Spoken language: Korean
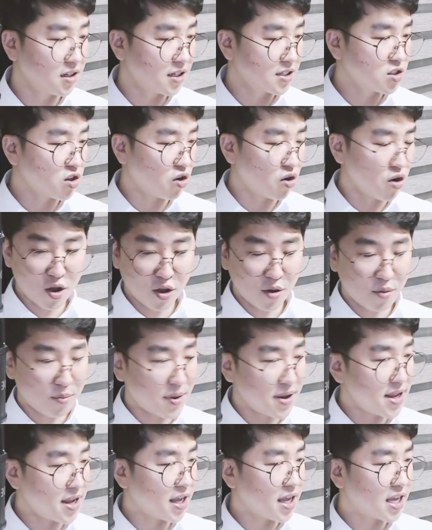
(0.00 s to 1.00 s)
그래서
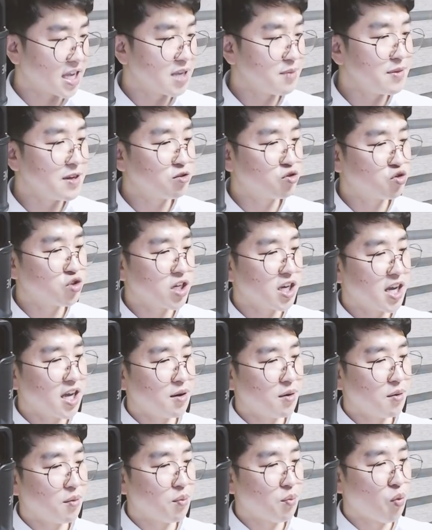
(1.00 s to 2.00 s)
만약에
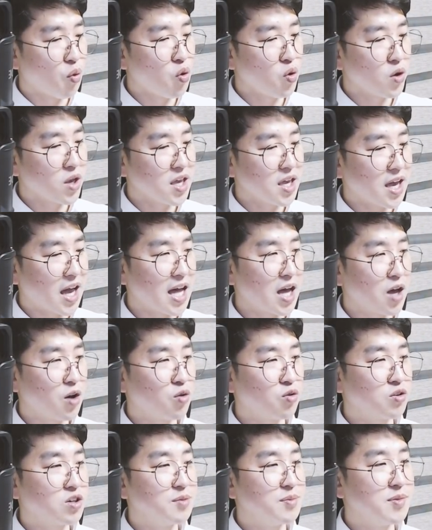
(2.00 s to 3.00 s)
김일주의 목이
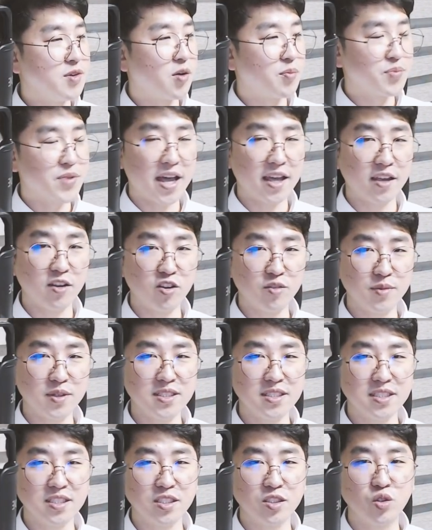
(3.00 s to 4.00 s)
강하고 금이 없다
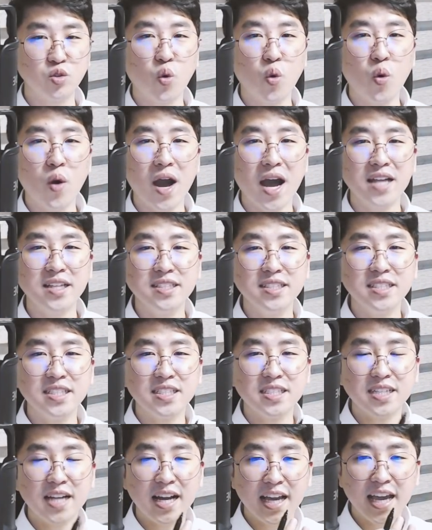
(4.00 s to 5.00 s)
이러면은 좋아하는
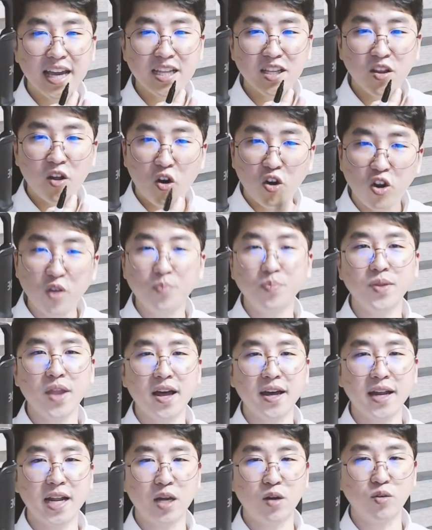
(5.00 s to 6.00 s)
일을 하기에는
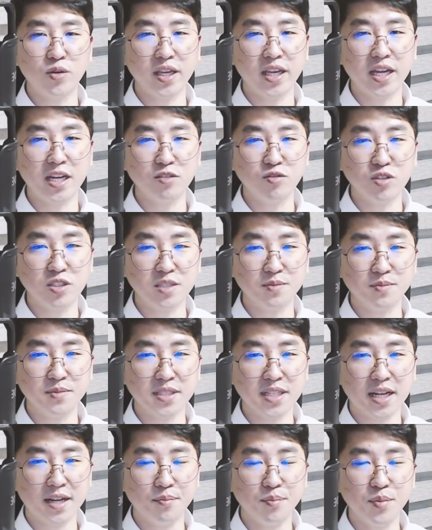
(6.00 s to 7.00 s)
어렵다라고 얘기할 수
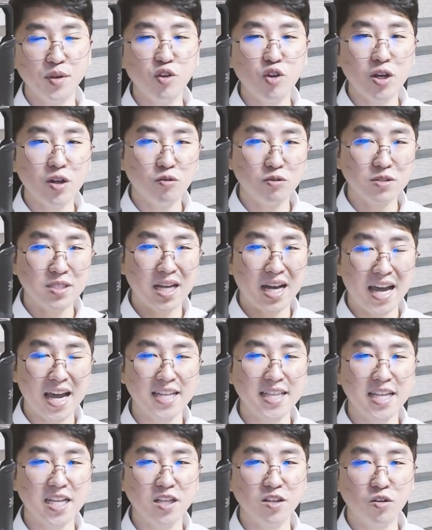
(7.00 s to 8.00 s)
있습니다. 필요한 곳에
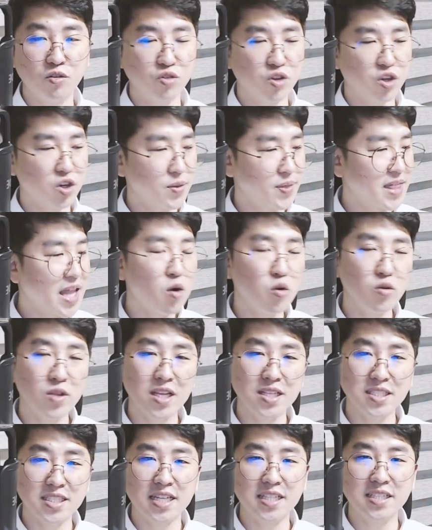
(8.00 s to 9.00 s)
가야 되는 거고요.
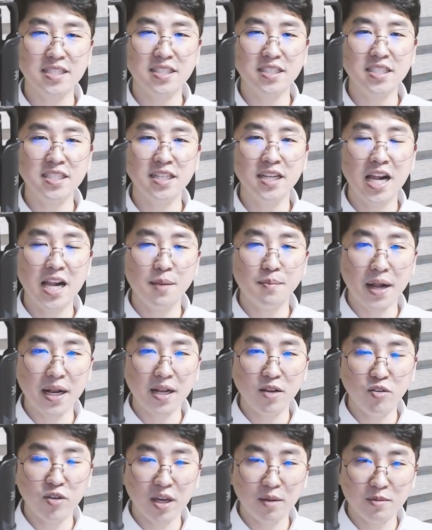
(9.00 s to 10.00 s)
타고난 재능을
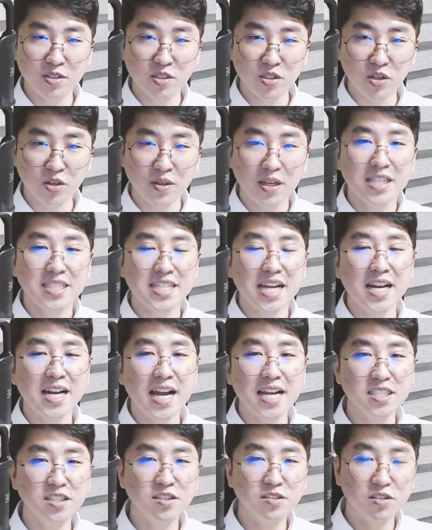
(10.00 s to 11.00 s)
발휘하면서
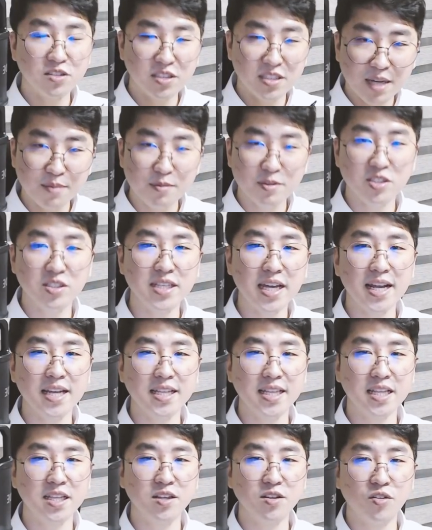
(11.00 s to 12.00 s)
잘하는 것을 하면서
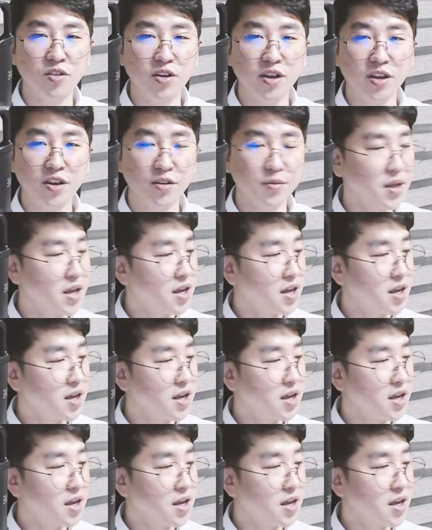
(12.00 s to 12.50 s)
살아야 되는 거예요.